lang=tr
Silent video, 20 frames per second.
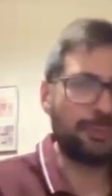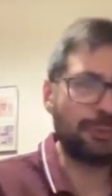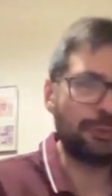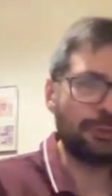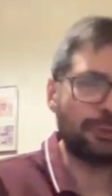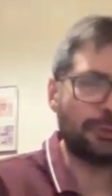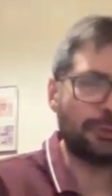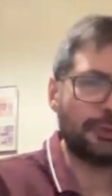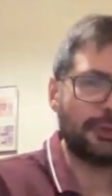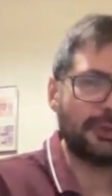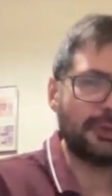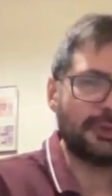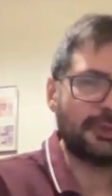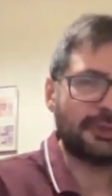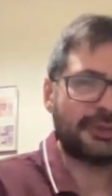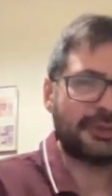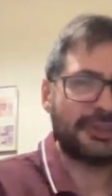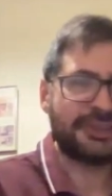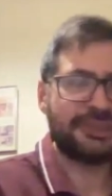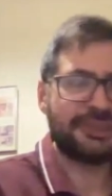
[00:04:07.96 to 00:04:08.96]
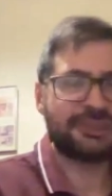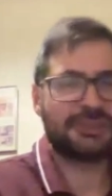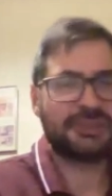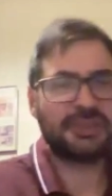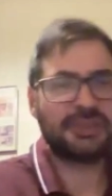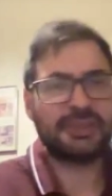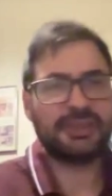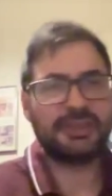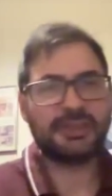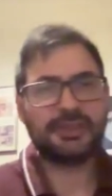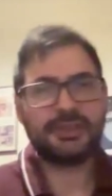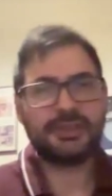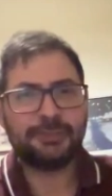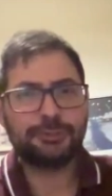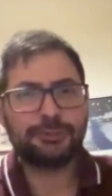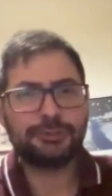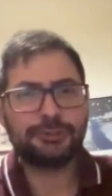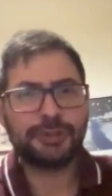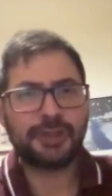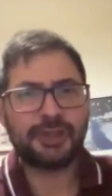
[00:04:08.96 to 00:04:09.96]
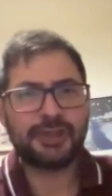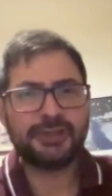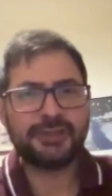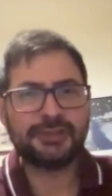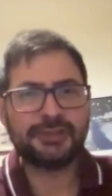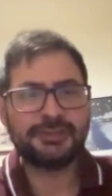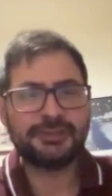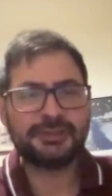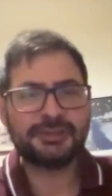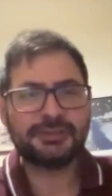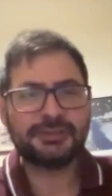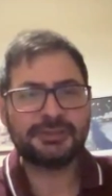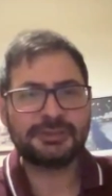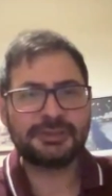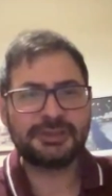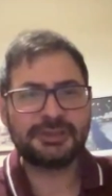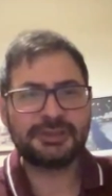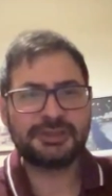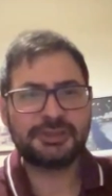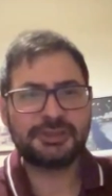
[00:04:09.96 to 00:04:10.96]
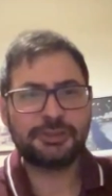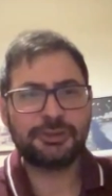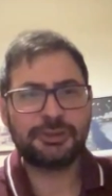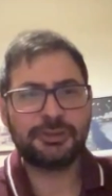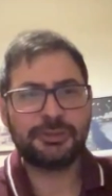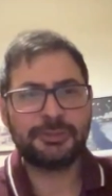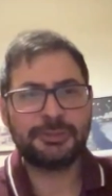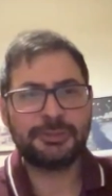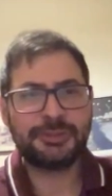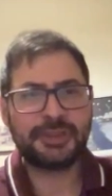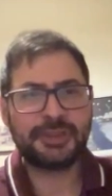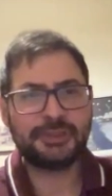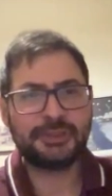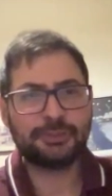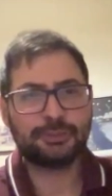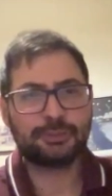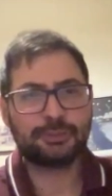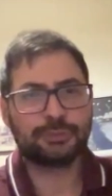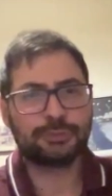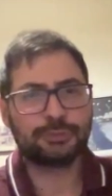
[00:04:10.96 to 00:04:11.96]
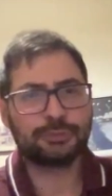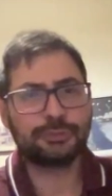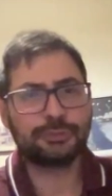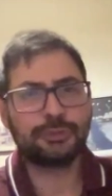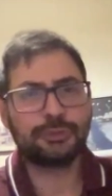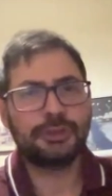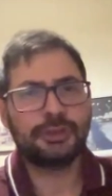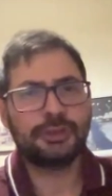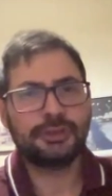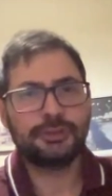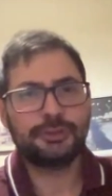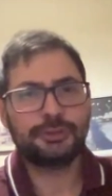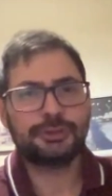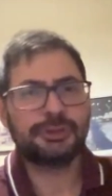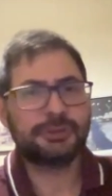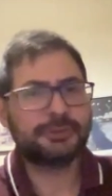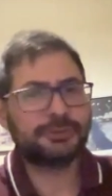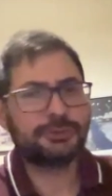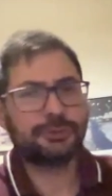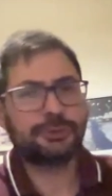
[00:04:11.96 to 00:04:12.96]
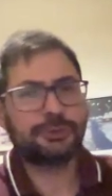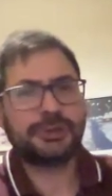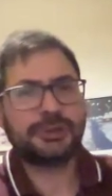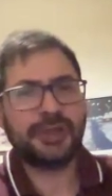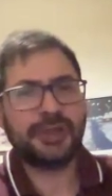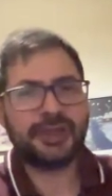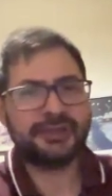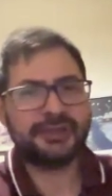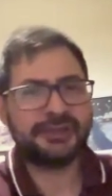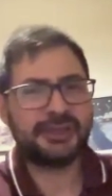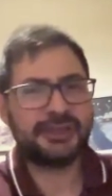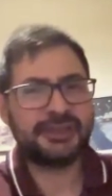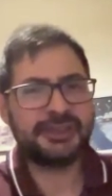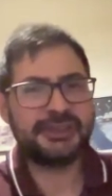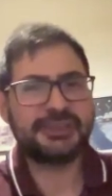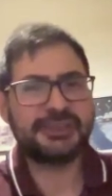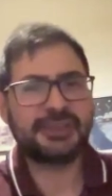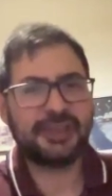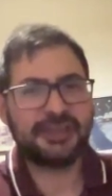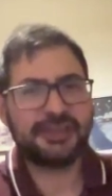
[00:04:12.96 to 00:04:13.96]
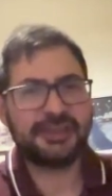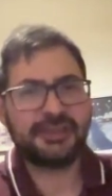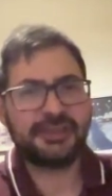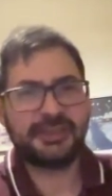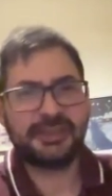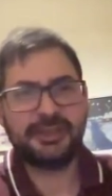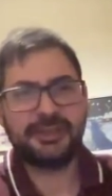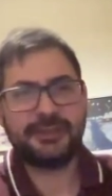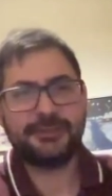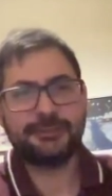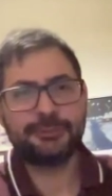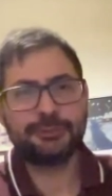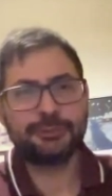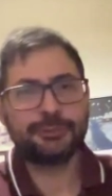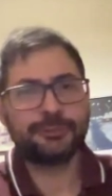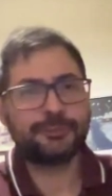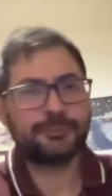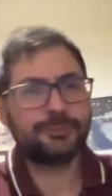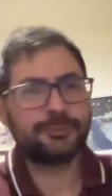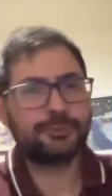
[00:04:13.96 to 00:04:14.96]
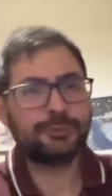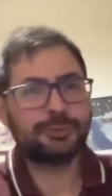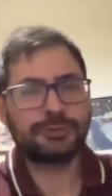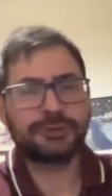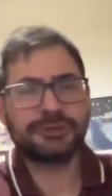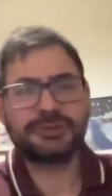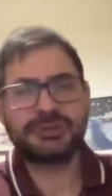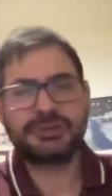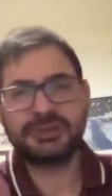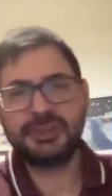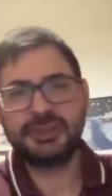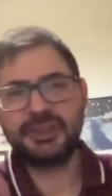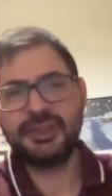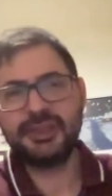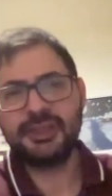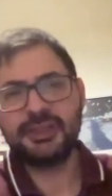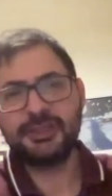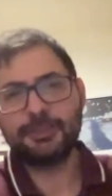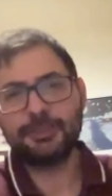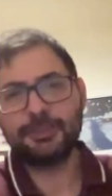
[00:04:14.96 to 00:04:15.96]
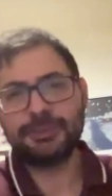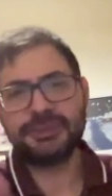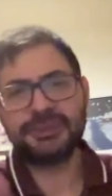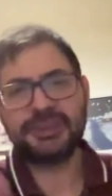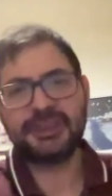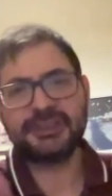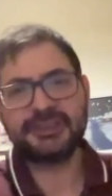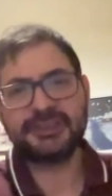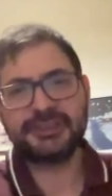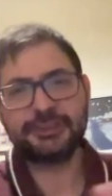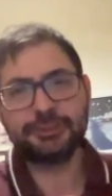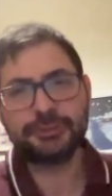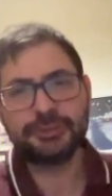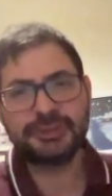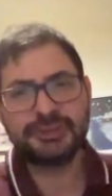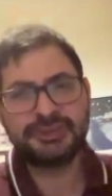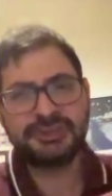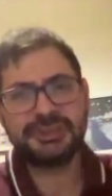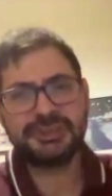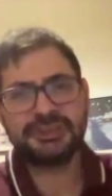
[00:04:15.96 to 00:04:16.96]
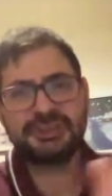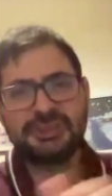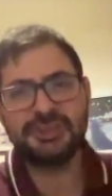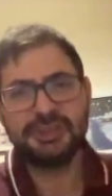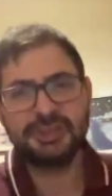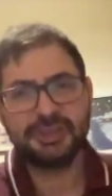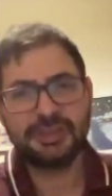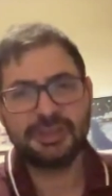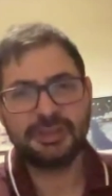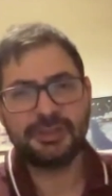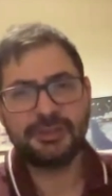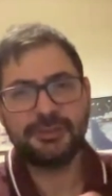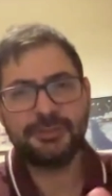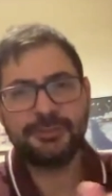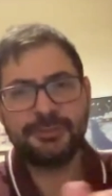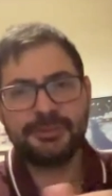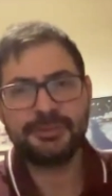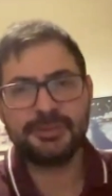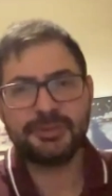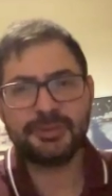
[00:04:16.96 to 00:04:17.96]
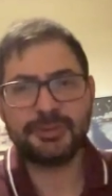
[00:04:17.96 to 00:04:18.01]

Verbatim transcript: bu e, geçişte bugün de anlamadığımız derecede önemli bir yer tuttuğunu düşünebiliriz. Çünkü hakikaten idareyle, bürokrasiyle siyasetin çok kesiştiği bir